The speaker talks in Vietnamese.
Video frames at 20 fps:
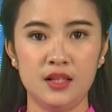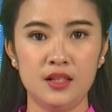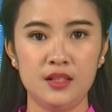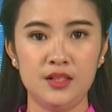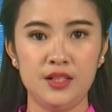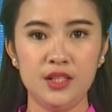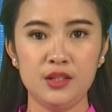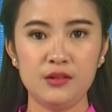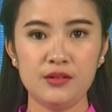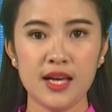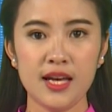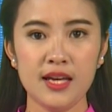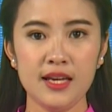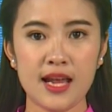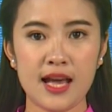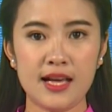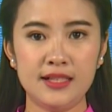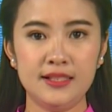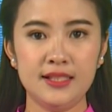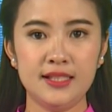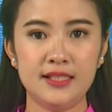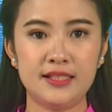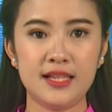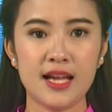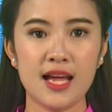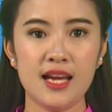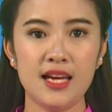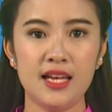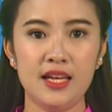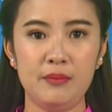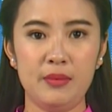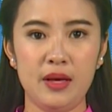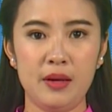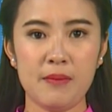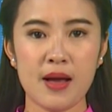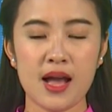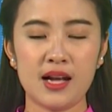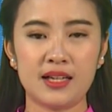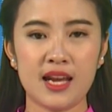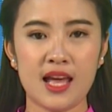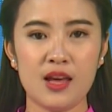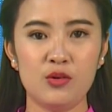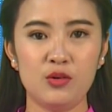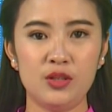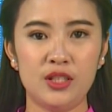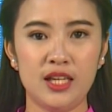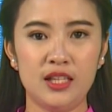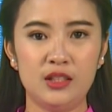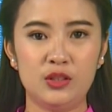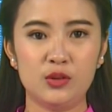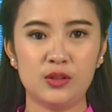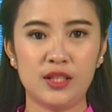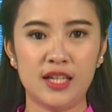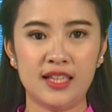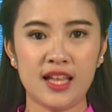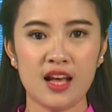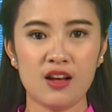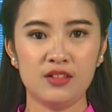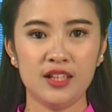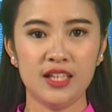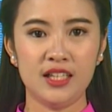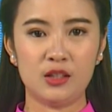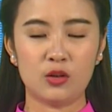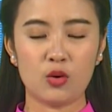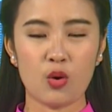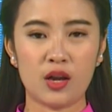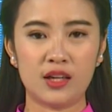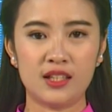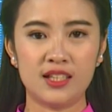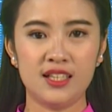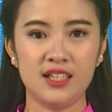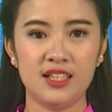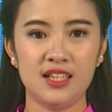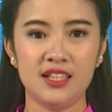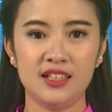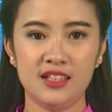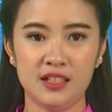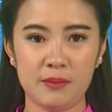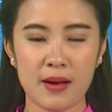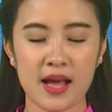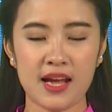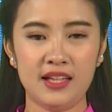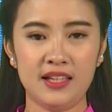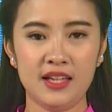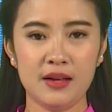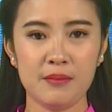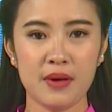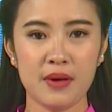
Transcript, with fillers: Chiều nay đã diễn ra lễ bế mạc Đại hội Thể dục Thể thao tỉnh Quảng Trị lần thứ bảy năm